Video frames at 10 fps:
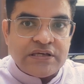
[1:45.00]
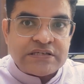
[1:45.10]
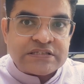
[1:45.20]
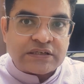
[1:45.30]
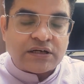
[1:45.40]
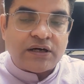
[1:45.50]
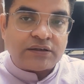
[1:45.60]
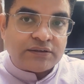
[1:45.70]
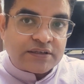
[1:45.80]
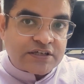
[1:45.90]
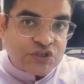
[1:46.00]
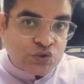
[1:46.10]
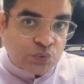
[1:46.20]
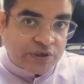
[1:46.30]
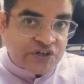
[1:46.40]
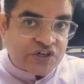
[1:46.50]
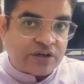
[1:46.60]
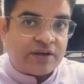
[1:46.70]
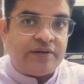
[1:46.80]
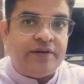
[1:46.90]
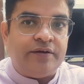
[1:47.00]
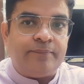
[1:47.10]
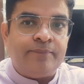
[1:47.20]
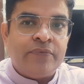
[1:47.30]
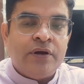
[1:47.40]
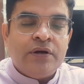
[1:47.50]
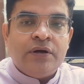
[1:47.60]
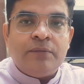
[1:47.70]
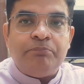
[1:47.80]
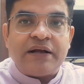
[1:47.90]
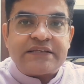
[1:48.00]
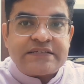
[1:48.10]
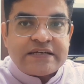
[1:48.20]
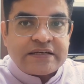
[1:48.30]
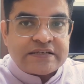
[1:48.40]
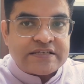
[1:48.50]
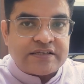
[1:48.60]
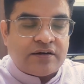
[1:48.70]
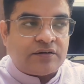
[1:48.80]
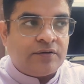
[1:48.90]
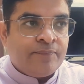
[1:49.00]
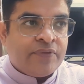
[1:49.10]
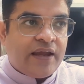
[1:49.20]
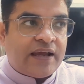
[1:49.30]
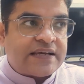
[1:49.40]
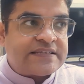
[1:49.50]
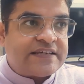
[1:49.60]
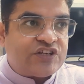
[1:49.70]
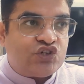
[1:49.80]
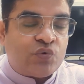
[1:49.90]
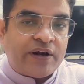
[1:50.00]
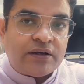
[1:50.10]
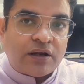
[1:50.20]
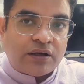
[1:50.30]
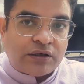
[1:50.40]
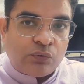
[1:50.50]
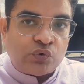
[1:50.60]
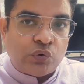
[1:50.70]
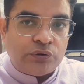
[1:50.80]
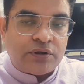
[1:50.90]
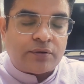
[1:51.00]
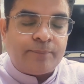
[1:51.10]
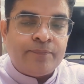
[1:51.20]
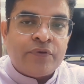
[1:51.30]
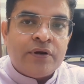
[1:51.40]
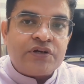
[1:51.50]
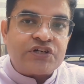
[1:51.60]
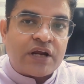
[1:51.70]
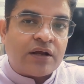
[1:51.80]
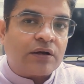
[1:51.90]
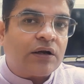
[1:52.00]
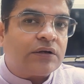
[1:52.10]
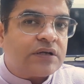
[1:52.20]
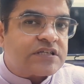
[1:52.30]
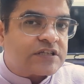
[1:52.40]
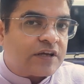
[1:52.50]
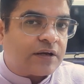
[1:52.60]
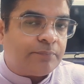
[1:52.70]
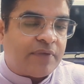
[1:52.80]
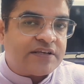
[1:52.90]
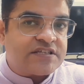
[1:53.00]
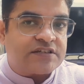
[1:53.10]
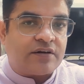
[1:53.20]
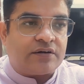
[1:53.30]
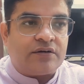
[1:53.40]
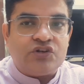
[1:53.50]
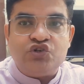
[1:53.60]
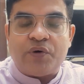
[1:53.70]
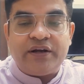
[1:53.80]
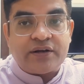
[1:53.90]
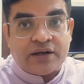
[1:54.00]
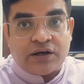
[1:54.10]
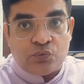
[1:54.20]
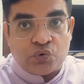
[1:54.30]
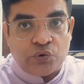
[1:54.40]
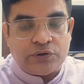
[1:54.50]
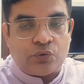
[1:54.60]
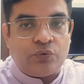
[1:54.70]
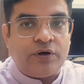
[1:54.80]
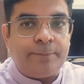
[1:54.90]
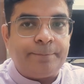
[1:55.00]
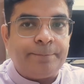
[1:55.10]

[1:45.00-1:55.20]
इस खाते की सुरक्षा के लिए बच्चे के साथ एज ए ज्वाइंट अकाउंट होल्डर शहर का डिस्ट्रिक्ट मैजिस्ट्रेट ज्वाइंट अकाउंट होल्डर होगा